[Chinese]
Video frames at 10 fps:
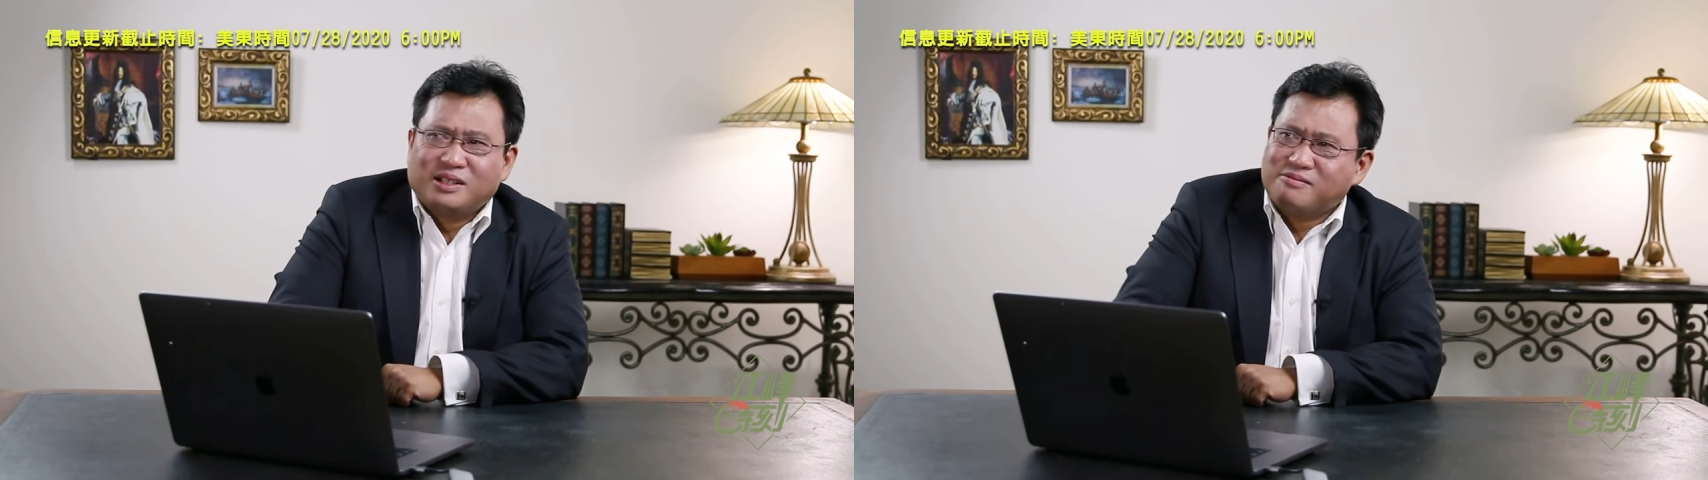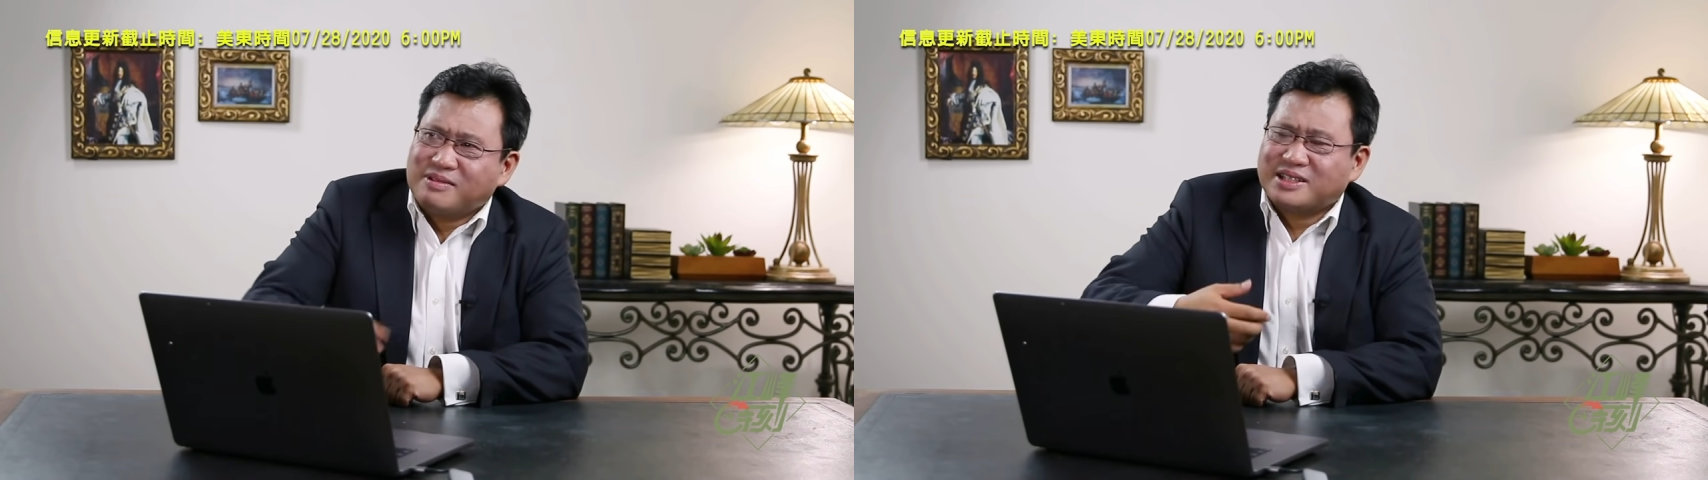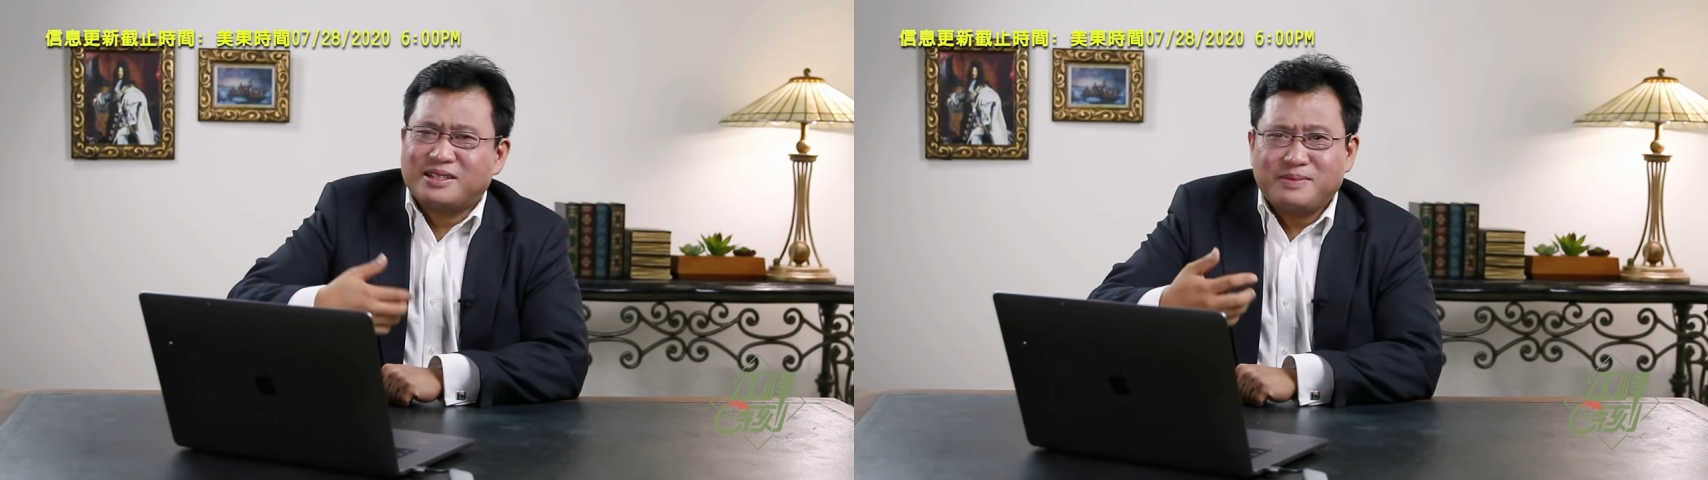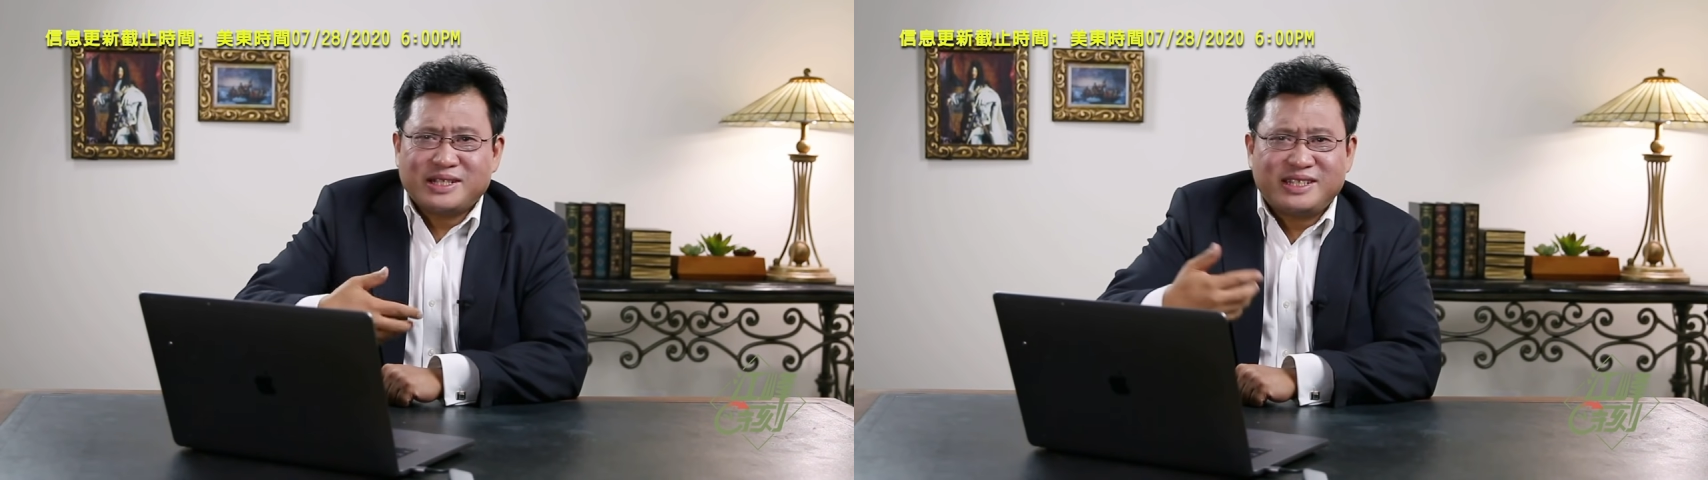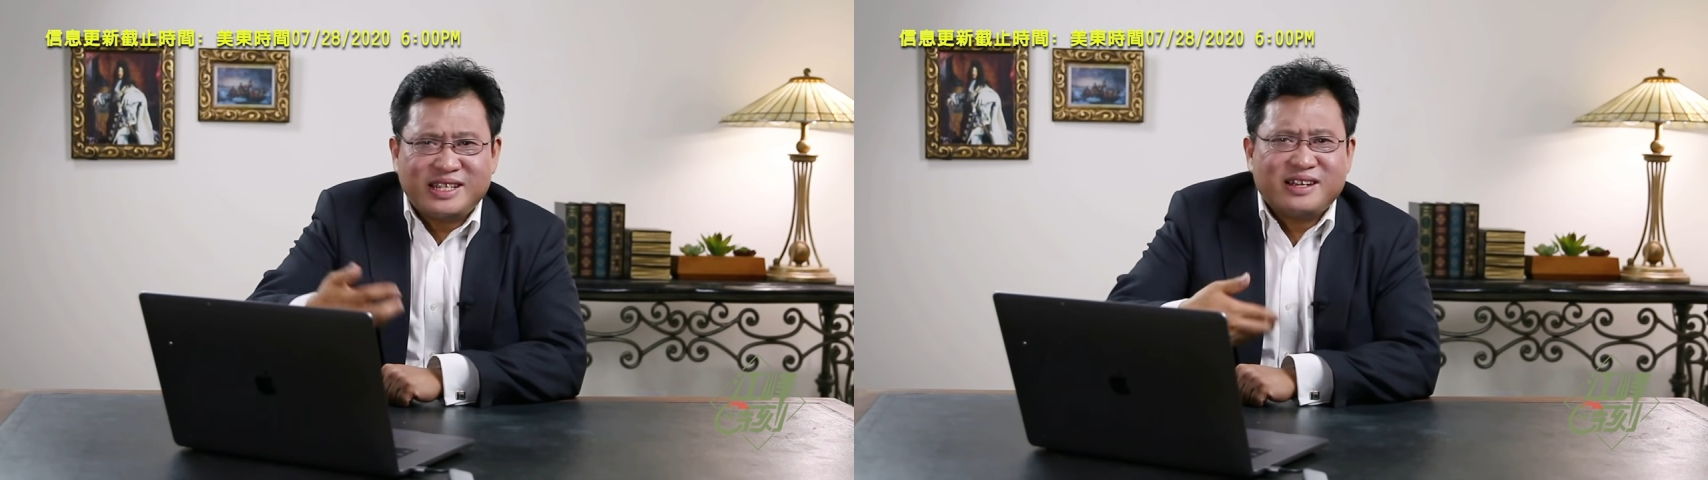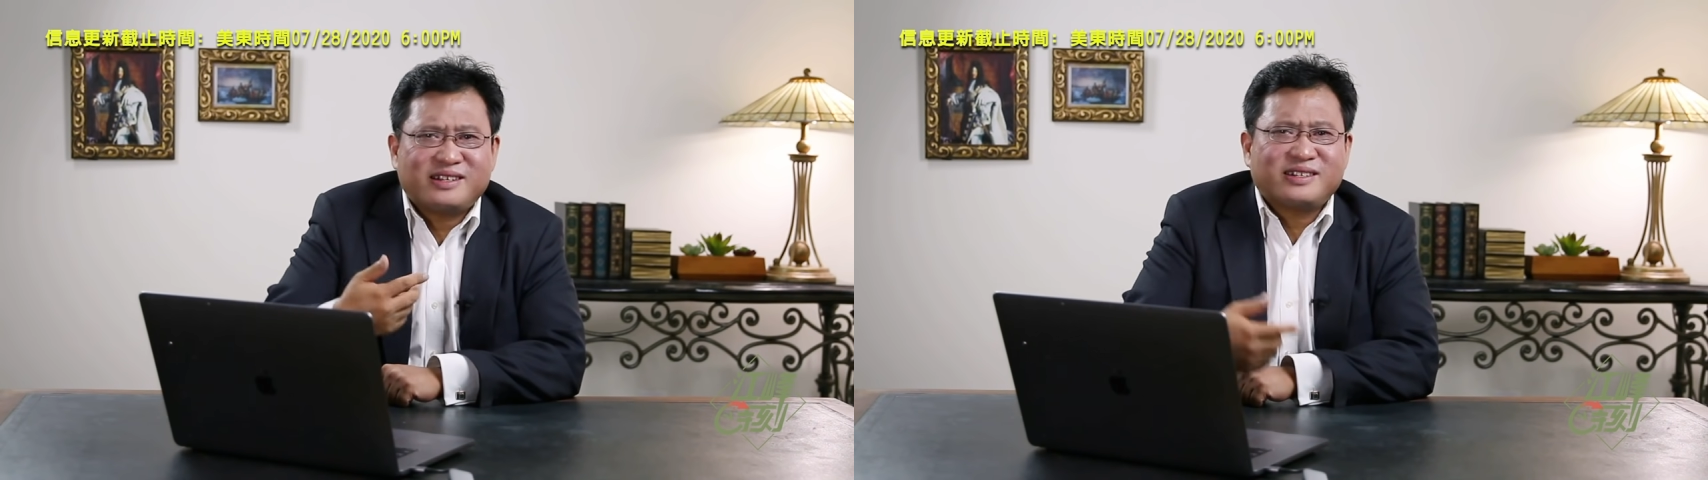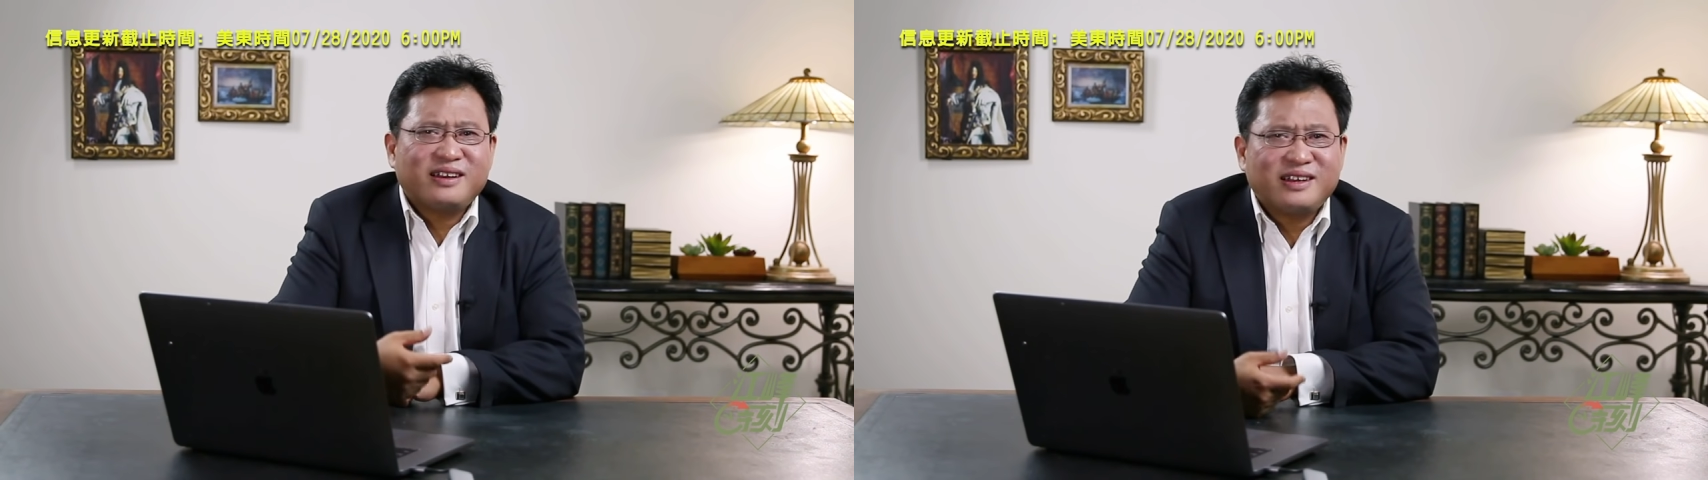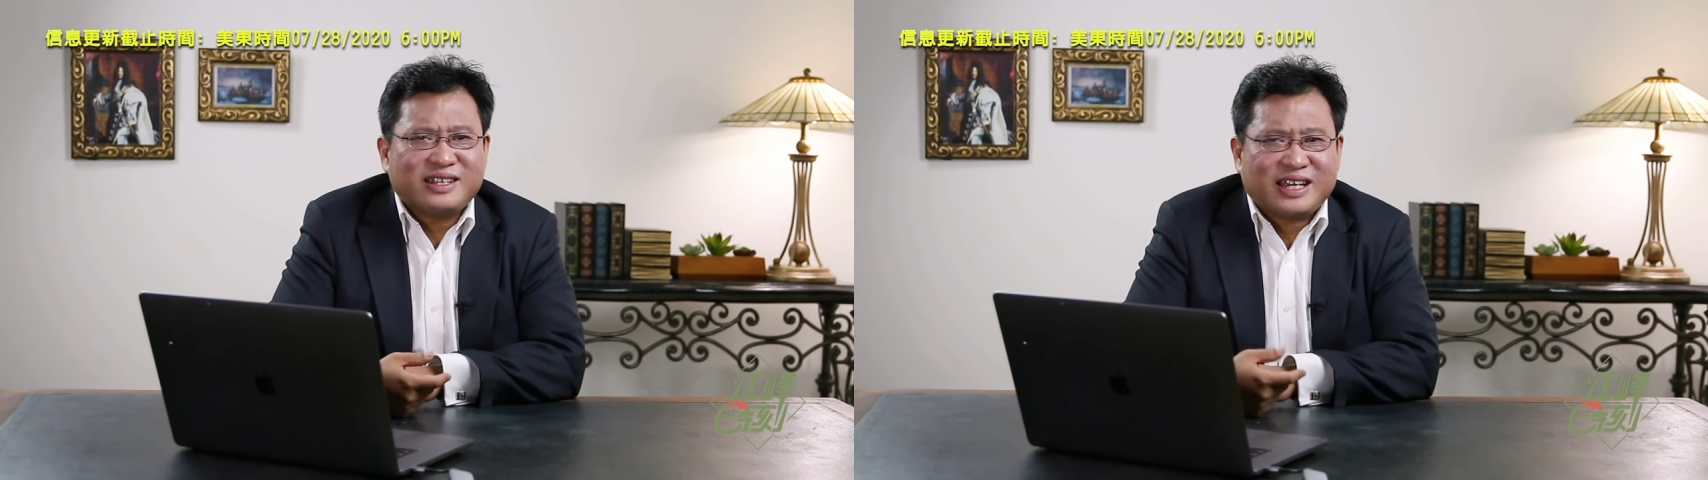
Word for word: 我这么现身了，